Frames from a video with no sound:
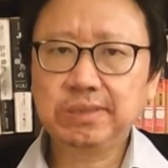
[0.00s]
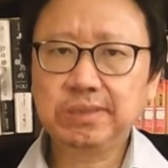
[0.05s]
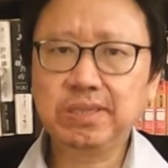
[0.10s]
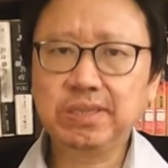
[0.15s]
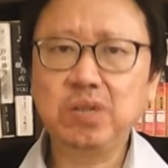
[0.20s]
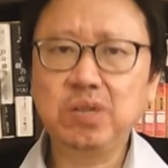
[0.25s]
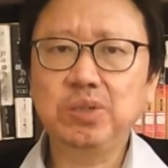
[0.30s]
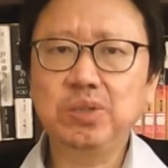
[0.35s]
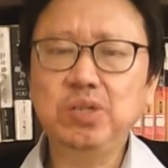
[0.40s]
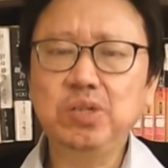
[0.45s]

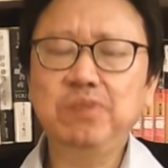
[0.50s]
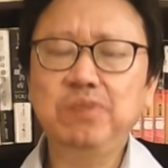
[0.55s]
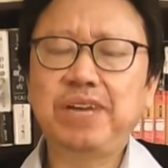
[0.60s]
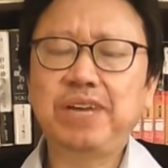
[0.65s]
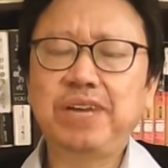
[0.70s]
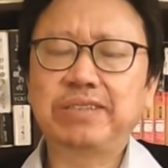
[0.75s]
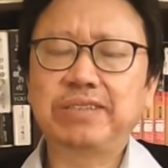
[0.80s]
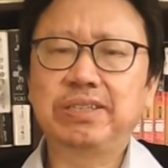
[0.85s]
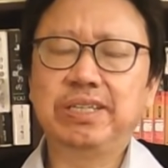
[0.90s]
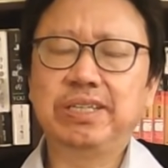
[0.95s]
之后又
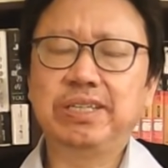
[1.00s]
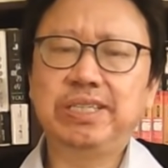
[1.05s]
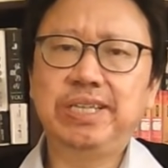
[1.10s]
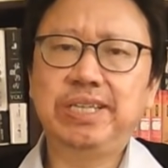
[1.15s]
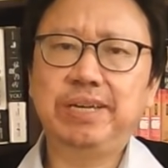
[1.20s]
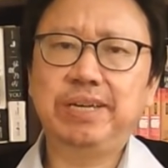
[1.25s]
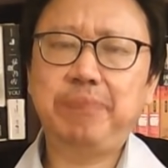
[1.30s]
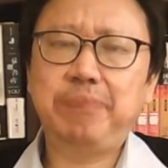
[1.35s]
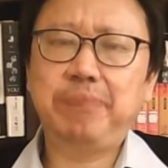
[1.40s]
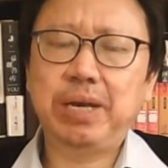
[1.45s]
发生了一
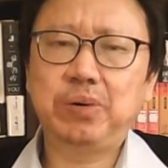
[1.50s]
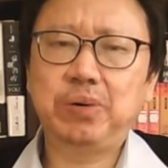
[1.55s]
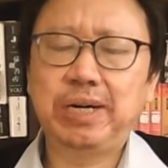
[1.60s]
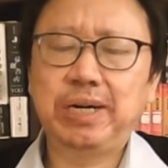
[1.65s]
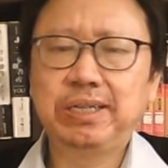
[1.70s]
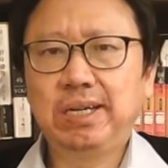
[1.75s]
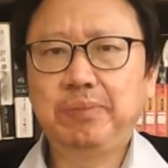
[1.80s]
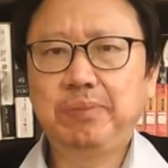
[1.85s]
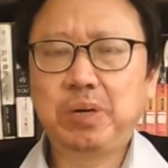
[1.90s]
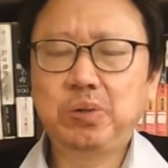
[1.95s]
些变
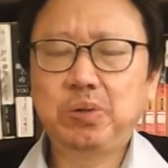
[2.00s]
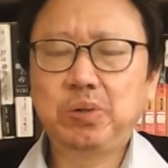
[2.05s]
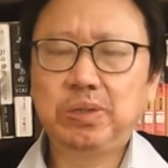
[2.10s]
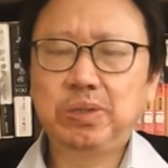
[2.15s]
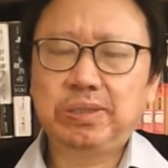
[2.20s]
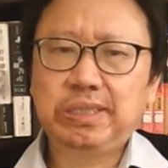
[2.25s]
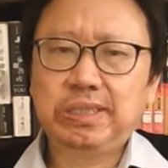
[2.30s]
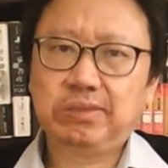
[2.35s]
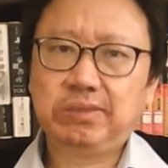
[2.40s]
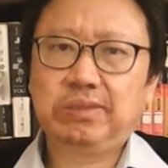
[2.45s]
化，包
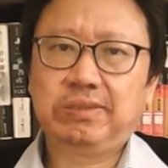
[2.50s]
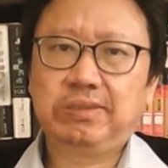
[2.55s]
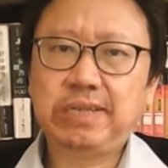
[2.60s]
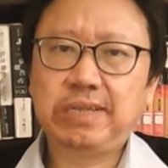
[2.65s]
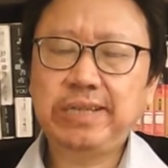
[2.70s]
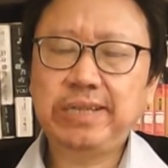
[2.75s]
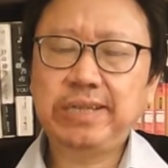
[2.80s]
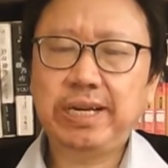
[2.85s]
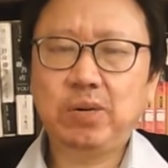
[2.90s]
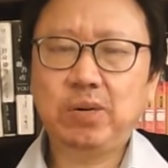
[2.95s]
括
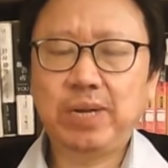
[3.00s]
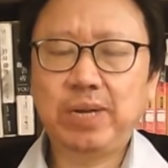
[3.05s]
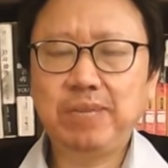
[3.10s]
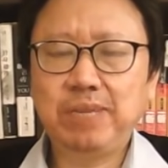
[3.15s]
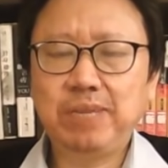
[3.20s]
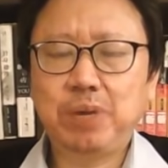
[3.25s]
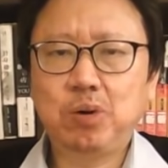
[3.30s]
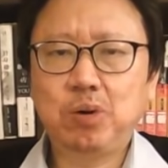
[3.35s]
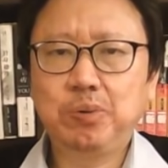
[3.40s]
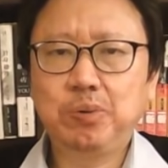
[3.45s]
生态环
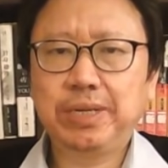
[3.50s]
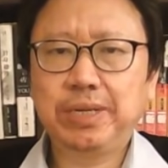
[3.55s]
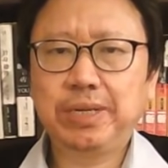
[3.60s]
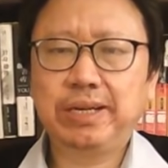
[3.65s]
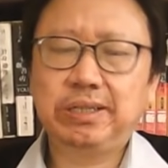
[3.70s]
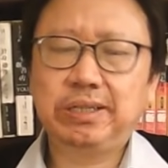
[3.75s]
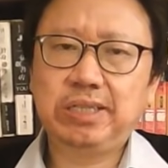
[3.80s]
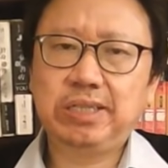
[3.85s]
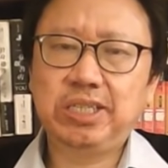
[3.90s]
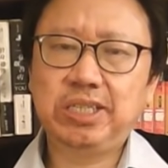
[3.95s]
境保护部
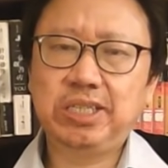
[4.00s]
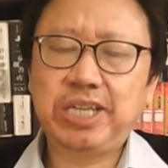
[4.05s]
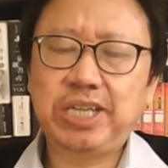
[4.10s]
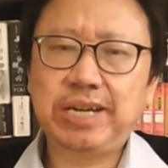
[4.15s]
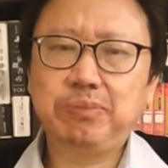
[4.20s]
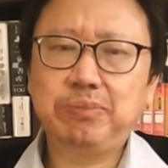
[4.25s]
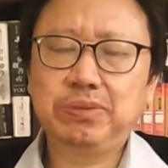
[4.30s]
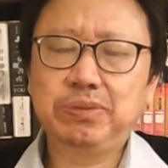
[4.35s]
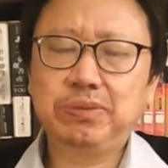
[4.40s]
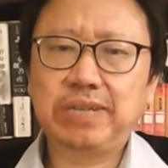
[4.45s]
的以
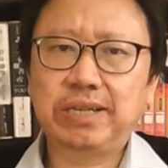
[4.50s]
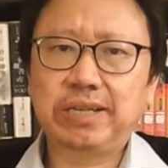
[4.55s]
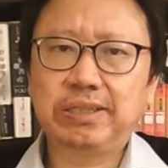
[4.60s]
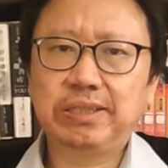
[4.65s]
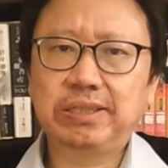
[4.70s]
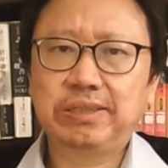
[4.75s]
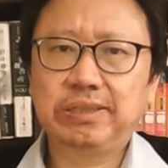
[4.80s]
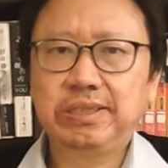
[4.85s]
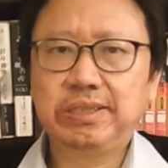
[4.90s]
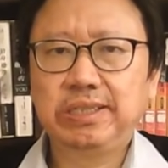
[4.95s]
前的部长
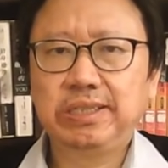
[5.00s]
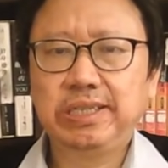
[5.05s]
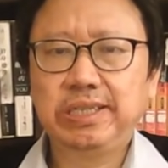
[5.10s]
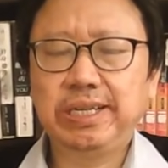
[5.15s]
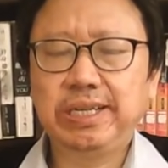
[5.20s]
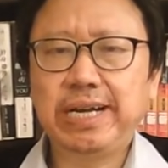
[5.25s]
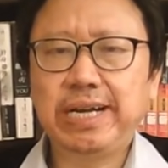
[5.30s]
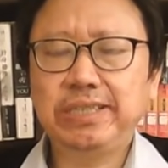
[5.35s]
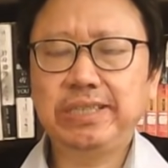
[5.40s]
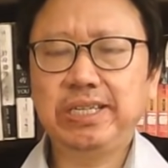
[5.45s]

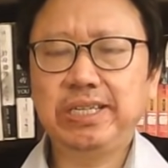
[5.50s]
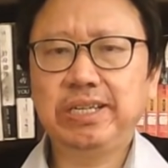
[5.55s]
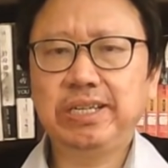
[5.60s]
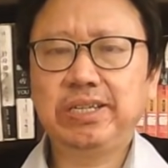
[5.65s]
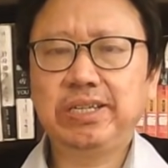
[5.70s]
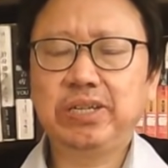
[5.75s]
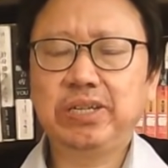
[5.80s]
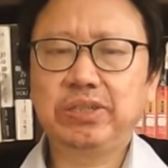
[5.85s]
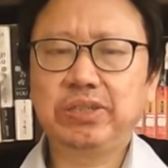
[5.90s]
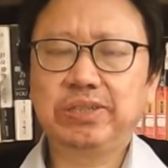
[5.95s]
李干杰
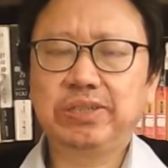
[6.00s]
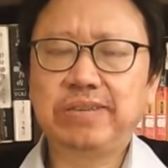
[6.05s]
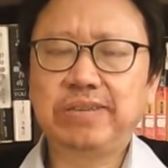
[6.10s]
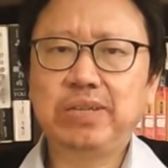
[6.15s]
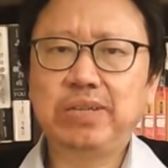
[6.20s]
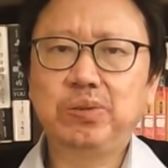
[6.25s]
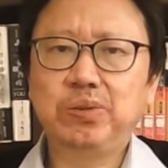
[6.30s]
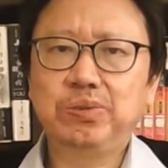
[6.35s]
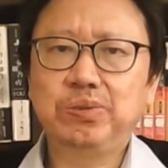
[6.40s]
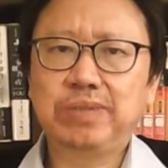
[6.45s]
调到了
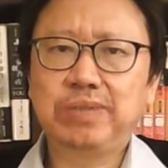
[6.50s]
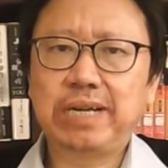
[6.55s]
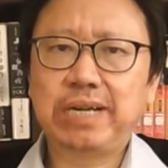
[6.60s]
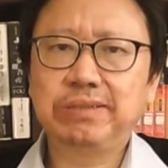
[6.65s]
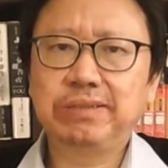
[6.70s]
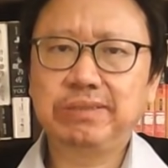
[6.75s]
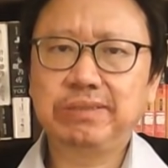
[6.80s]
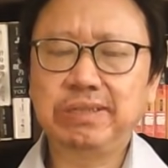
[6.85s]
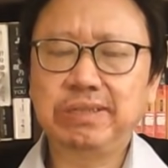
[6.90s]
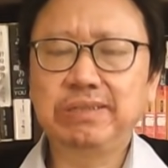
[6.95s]
山东
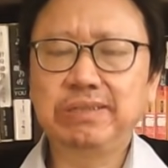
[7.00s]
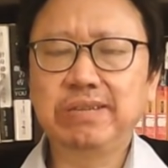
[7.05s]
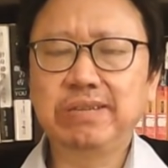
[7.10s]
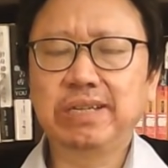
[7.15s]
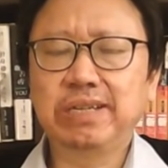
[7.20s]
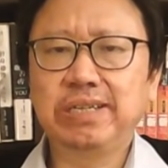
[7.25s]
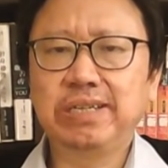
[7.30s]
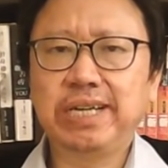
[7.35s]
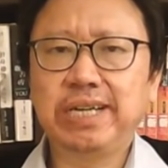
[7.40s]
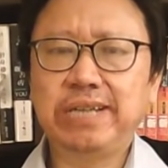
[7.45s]
当省
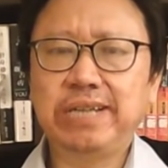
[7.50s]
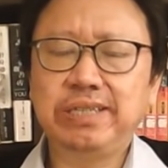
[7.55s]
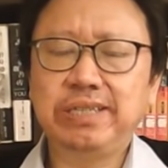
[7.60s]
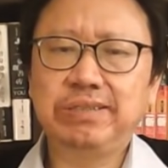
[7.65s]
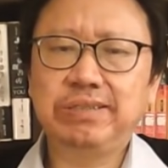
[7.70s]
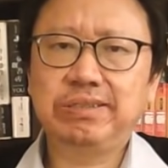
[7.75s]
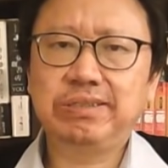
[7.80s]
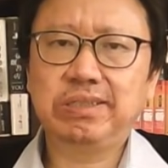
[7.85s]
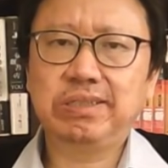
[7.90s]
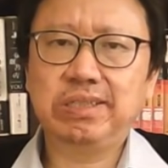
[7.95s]
长。李干
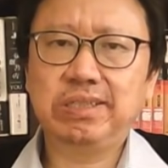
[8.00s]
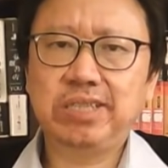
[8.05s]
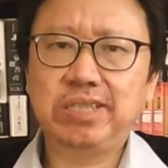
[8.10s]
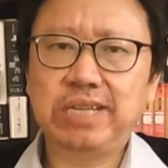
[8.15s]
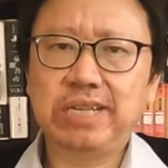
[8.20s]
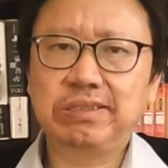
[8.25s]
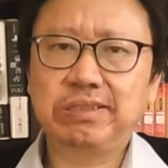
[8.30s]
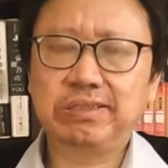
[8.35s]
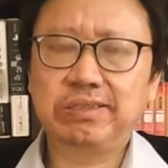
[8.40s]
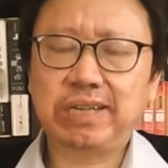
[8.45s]
杰是以
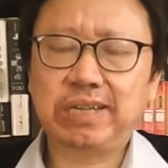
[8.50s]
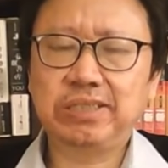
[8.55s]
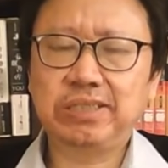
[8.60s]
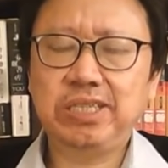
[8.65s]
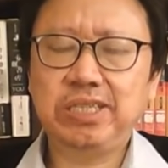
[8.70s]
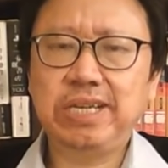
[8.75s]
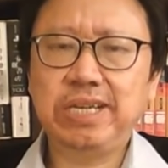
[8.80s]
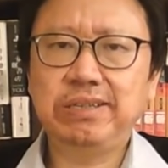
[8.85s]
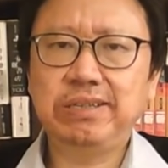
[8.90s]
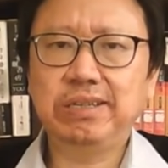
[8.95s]
前是长
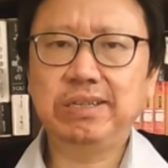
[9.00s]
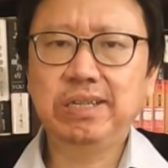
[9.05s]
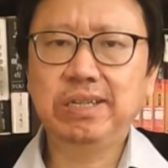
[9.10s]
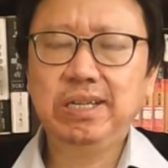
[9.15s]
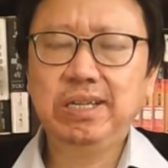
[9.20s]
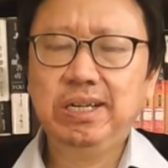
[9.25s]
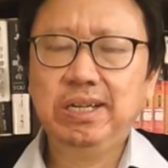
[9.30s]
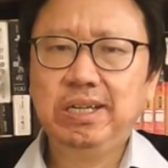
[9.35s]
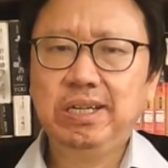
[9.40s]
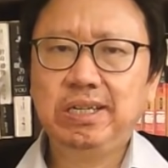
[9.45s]
期兼任
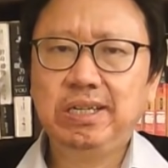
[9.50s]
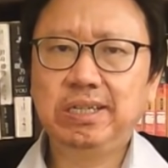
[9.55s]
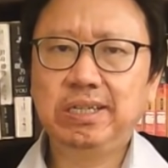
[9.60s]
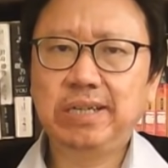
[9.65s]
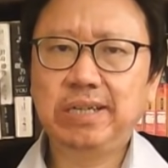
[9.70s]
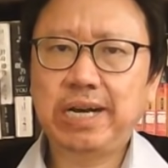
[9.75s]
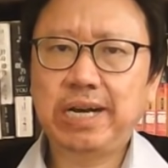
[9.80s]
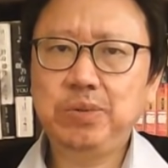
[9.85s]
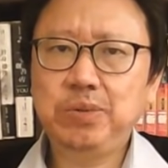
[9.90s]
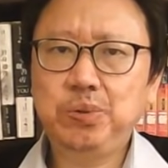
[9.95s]

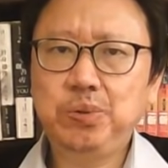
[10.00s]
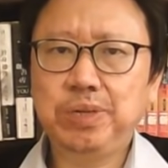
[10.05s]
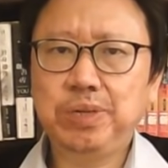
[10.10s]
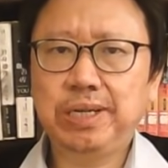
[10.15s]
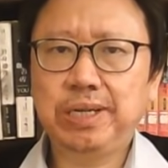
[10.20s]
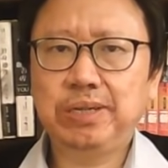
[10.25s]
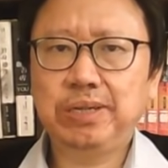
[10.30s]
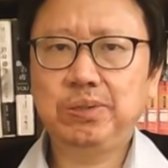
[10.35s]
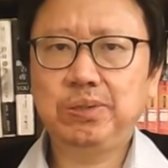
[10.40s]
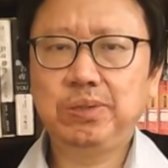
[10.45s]
河安局
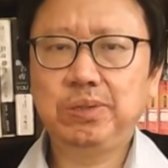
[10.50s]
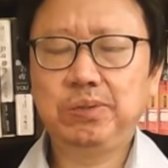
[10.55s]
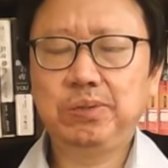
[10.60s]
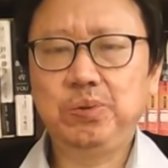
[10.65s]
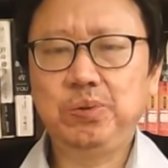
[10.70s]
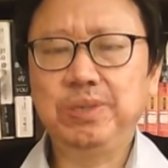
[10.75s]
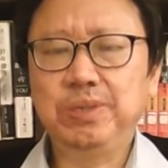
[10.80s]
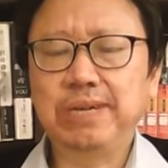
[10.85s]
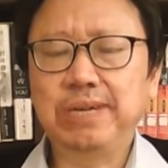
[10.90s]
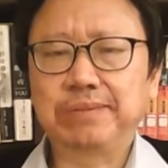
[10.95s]
的
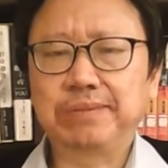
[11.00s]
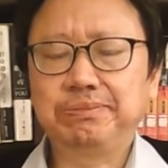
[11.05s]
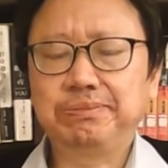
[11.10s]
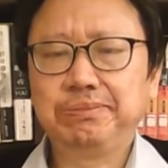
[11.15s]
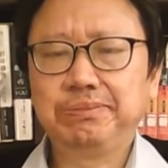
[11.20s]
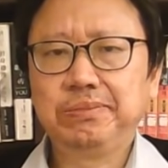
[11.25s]
局长，